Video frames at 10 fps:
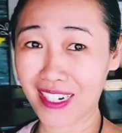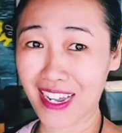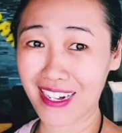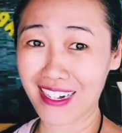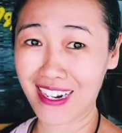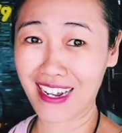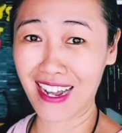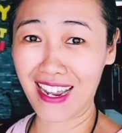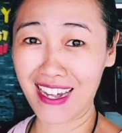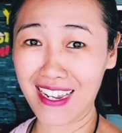Medyo
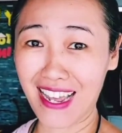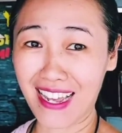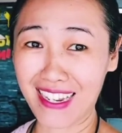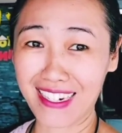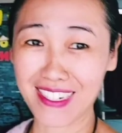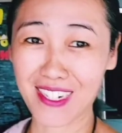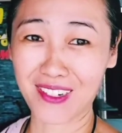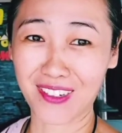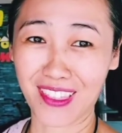malaki yung lugar,